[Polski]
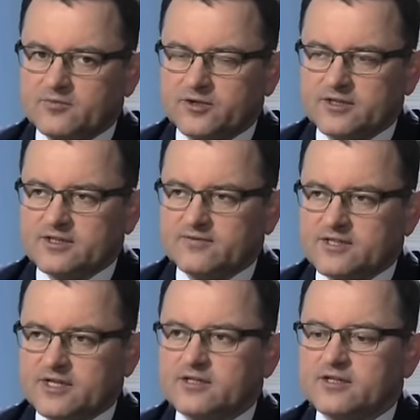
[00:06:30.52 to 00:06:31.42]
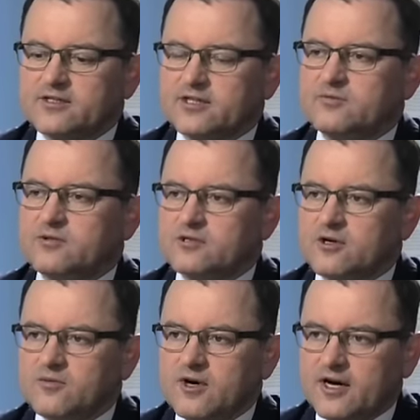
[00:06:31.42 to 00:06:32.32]
policja wcale nie jest jakimś
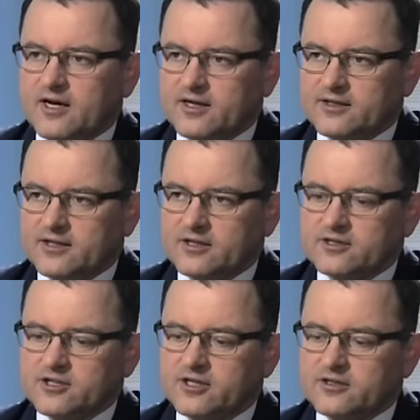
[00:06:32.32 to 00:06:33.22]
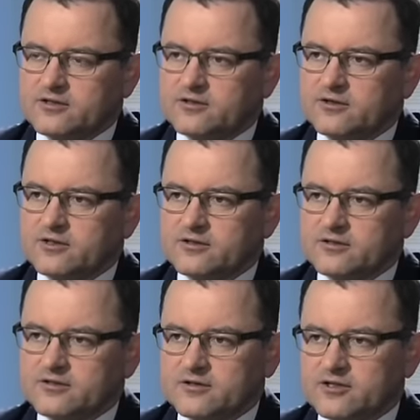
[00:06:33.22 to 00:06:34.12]
ZOMO, a na jej czele nie stoi
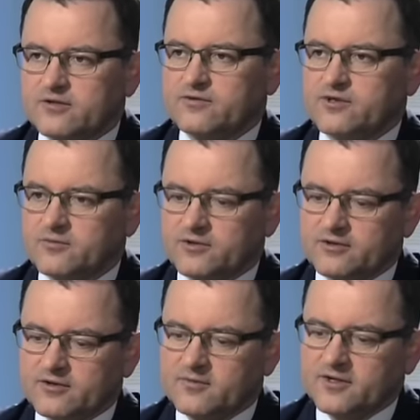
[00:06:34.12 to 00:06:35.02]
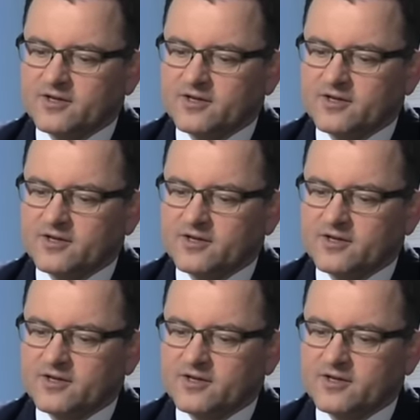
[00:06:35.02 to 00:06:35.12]
szef ZOMO, to nie ma